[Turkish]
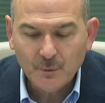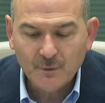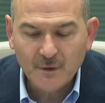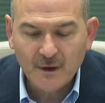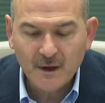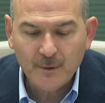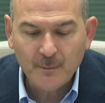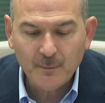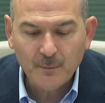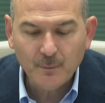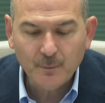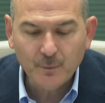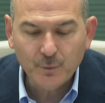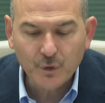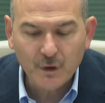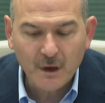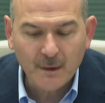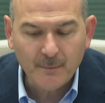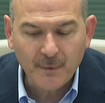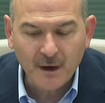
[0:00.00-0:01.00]
ve
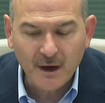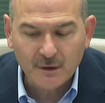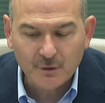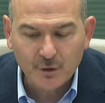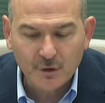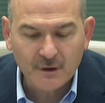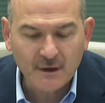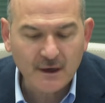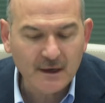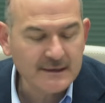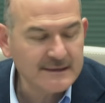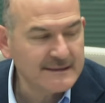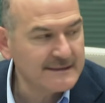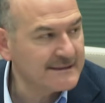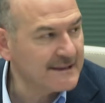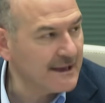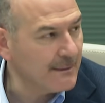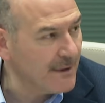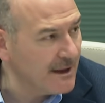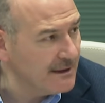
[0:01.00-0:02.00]
buna bağlı olarak
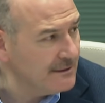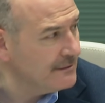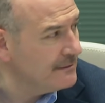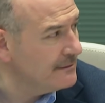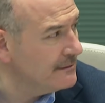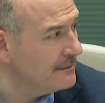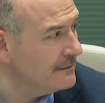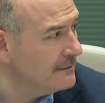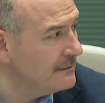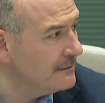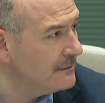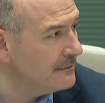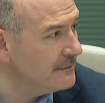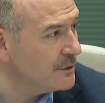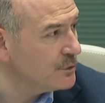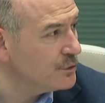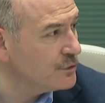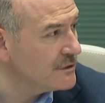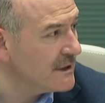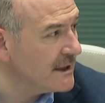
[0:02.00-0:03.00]
zaman
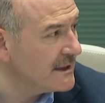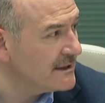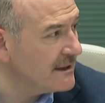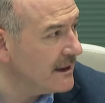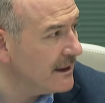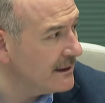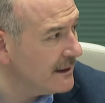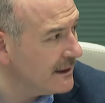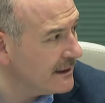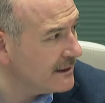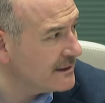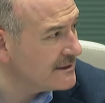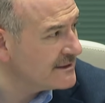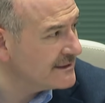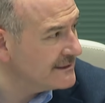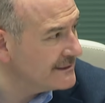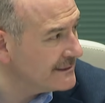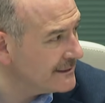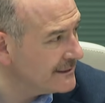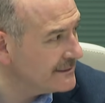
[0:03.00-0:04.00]
ve güzergahlarla
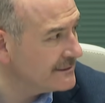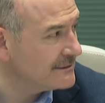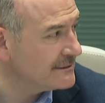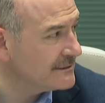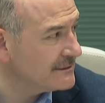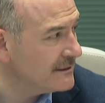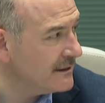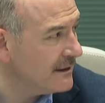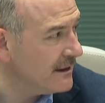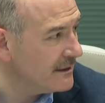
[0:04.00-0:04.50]
sınırlıdır.